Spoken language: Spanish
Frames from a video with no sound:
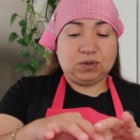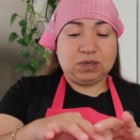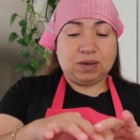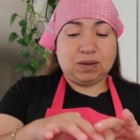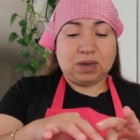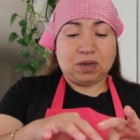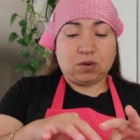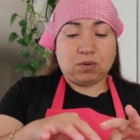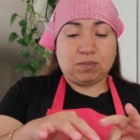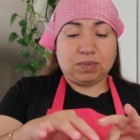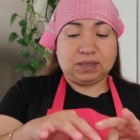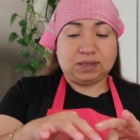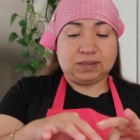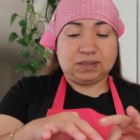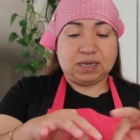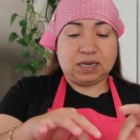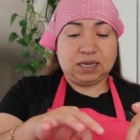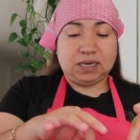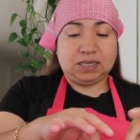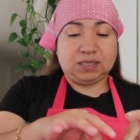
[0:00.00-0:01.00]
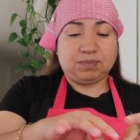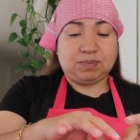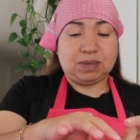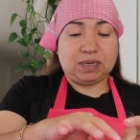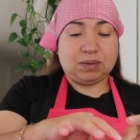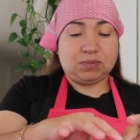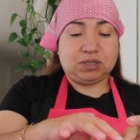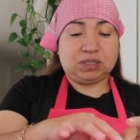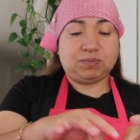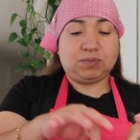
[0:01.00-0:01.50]
Voy a comenzar,
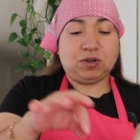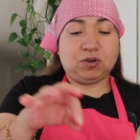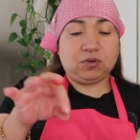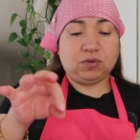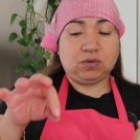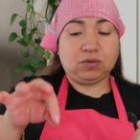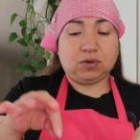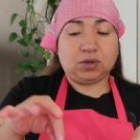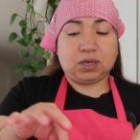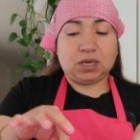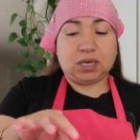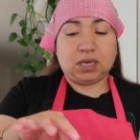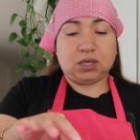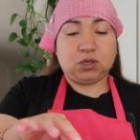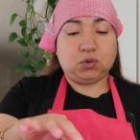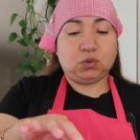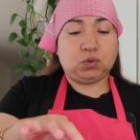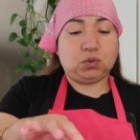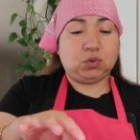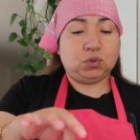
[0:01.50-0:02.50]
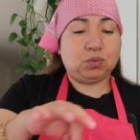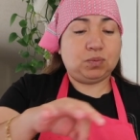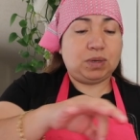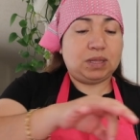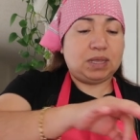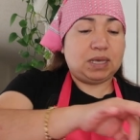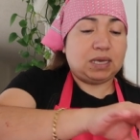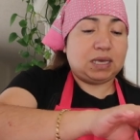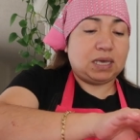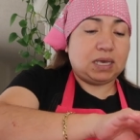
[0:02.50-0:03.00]
esperemos, espero que YouTube
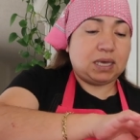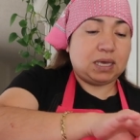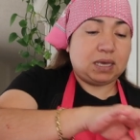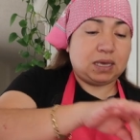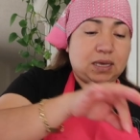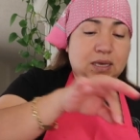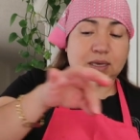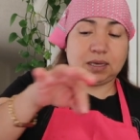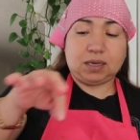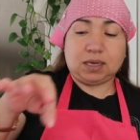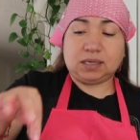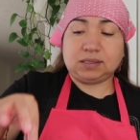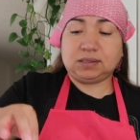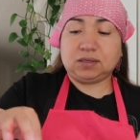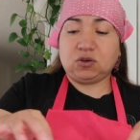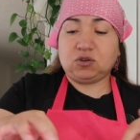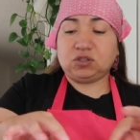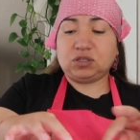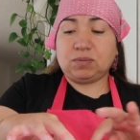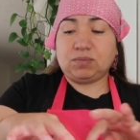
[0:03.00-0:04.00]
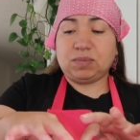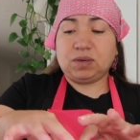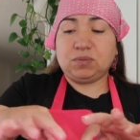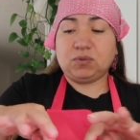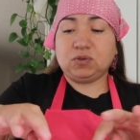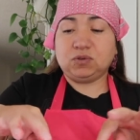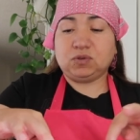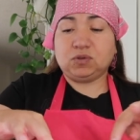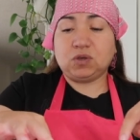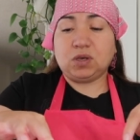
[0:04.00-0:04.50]
me deje eh, hacer en
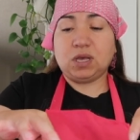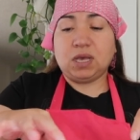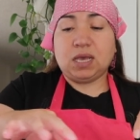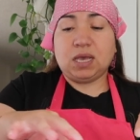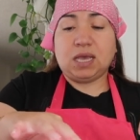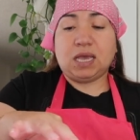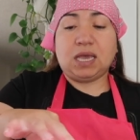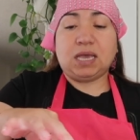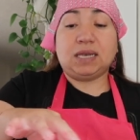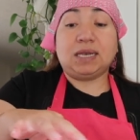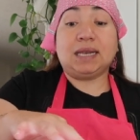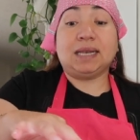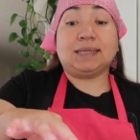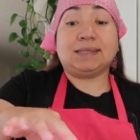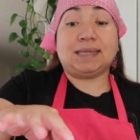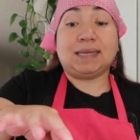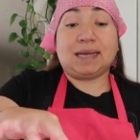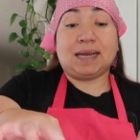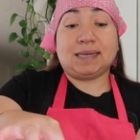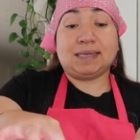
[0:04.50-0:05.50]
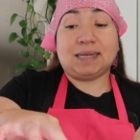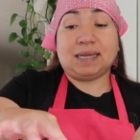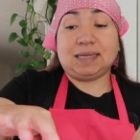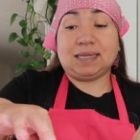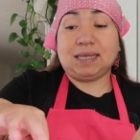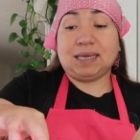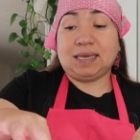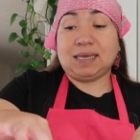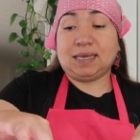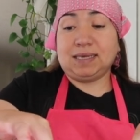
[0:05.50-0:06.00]
vivos en este
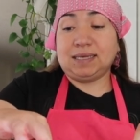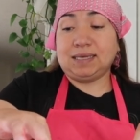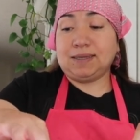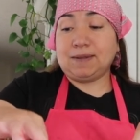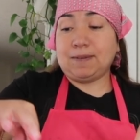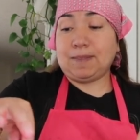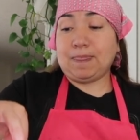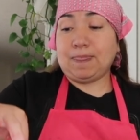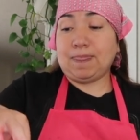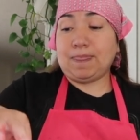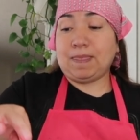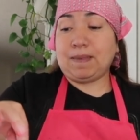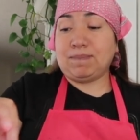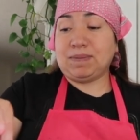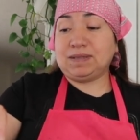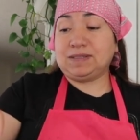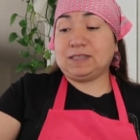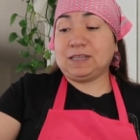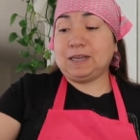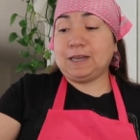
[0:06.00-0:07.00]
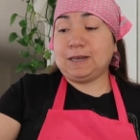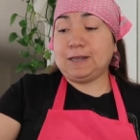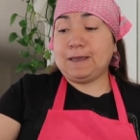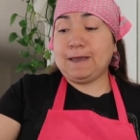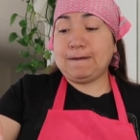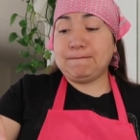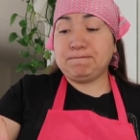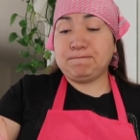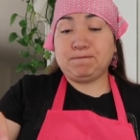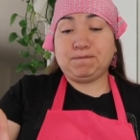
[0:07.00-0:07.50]
canal de, de,
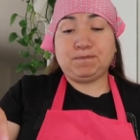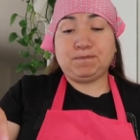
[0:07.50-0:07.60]
pastelería.